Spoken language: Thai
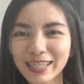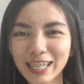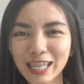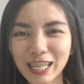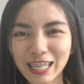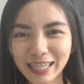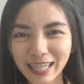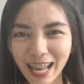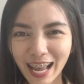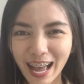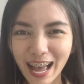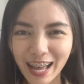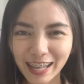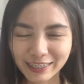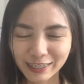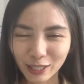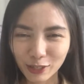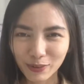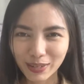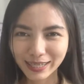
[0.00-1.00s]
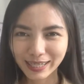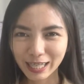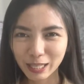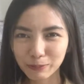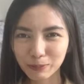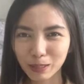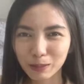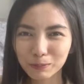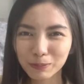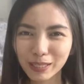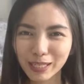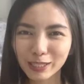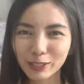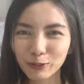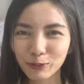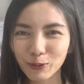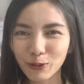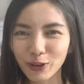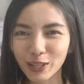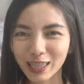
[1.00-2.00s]
ดีนะคะ สวัสดีเพื่อนๆ
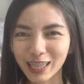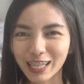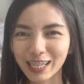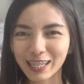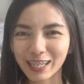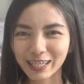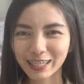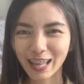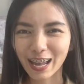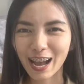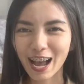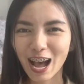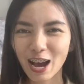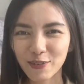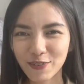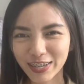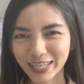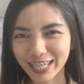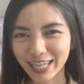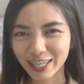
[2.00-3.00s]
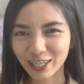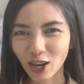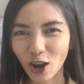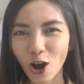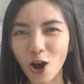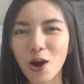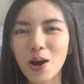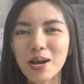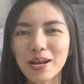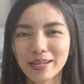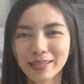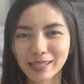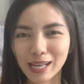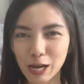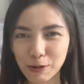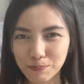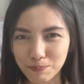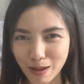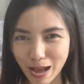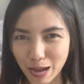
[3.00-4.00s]
ทุกคนเลยนะคะ วันนี้ก็ก
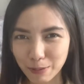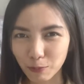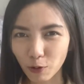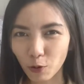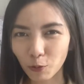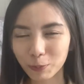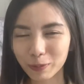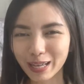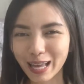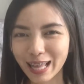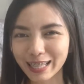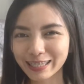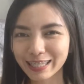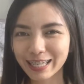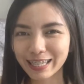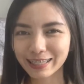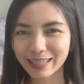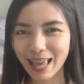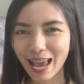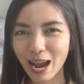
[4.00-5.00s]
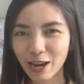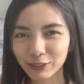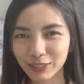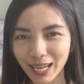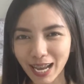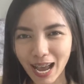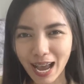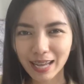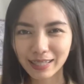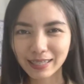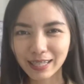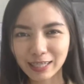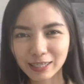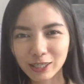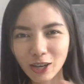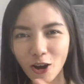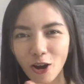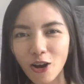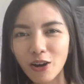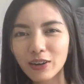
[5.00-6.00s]
ลับมาพบกันอีกแล้วนะคะใน
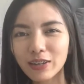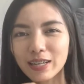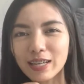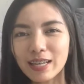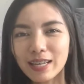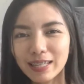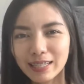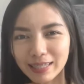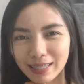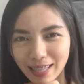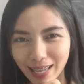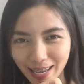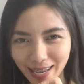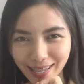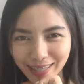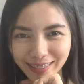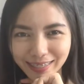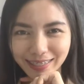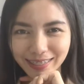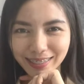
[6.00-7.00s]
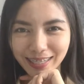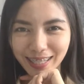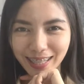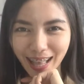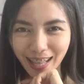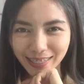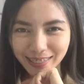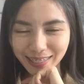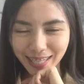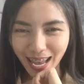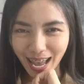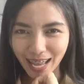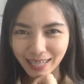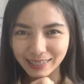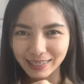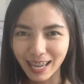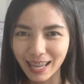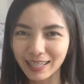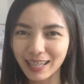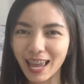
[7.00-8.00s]
ช่องเลนจิรัญญา
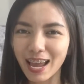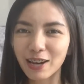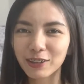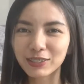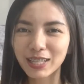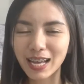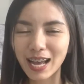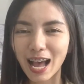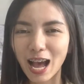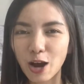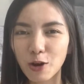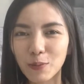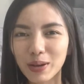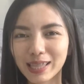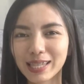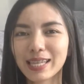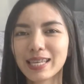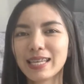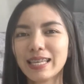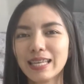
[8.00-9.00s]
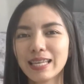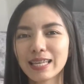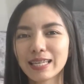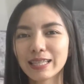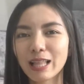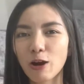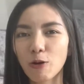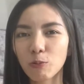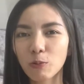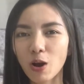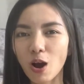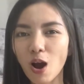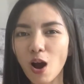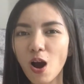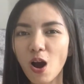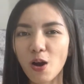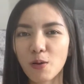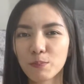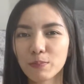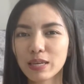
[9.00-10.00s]
ชาแนลนะคะ วันนี้เราก็
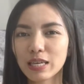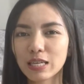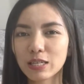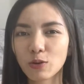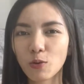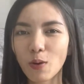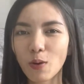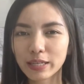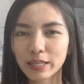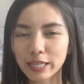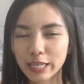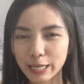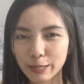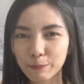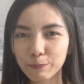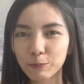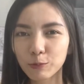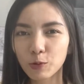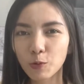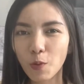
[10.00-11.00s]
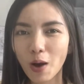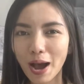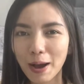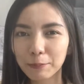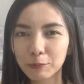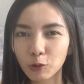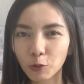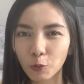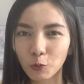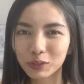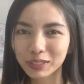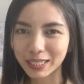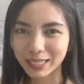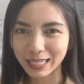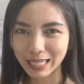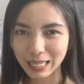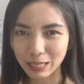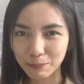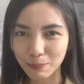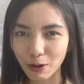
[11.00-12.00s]
มีคลิปความรู้
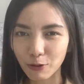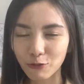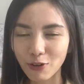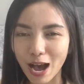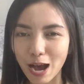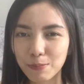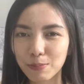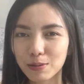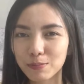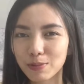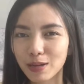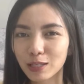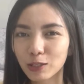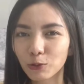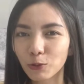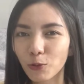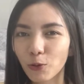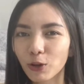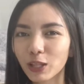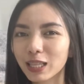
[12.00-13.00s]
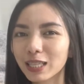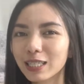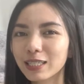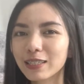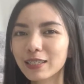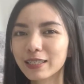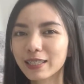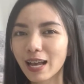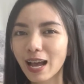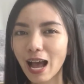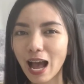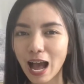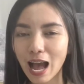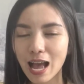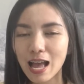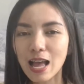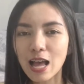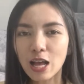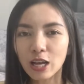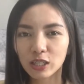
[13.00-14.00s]
ดีๆมาฝากเพื่อนๆทุกคนเลยนะคะ
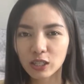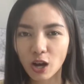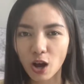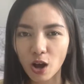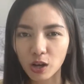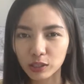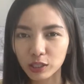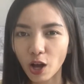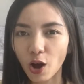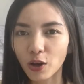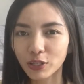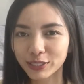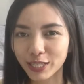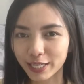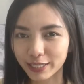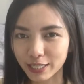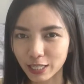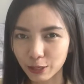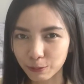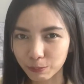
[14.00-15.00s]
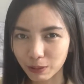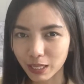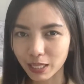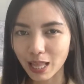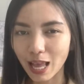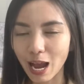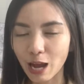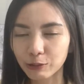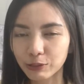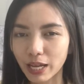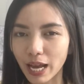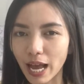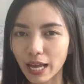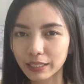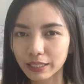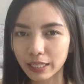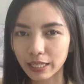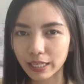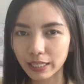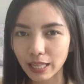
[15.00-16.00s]
ก็ต่อจากคลิปที่แล้วนะคะ
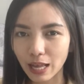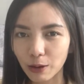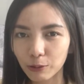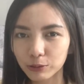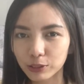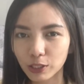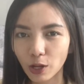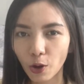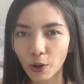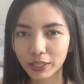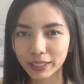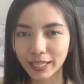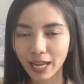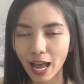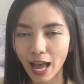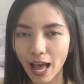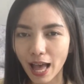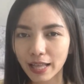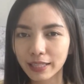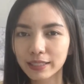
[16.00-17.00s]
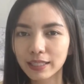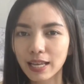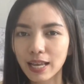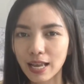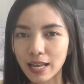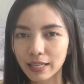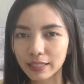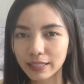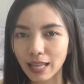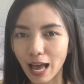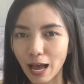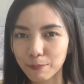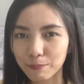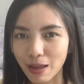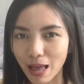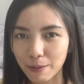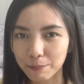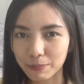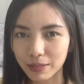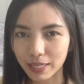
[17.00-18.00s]
ที่เราสอนการทำ
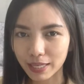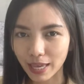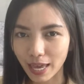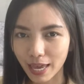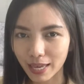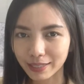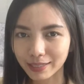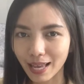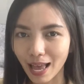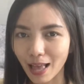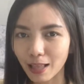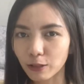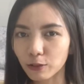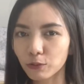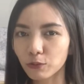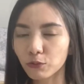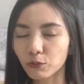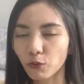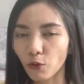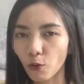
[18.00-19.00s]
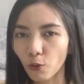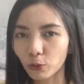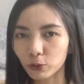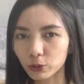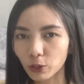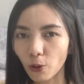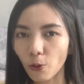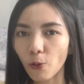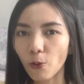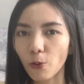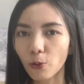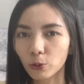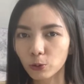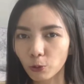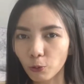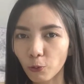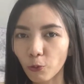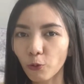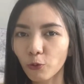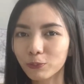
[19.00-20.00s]
แอปพลิเคชัน Photo
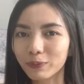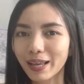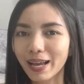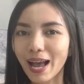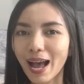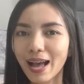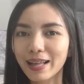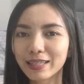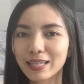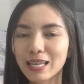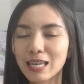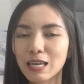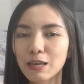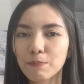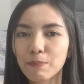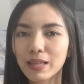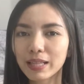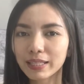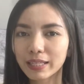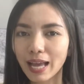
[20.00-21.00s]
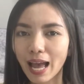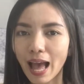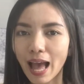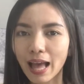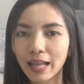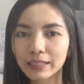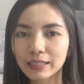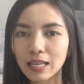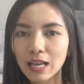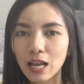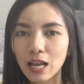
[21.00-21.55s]
Room นะคะ ที่เป็นการ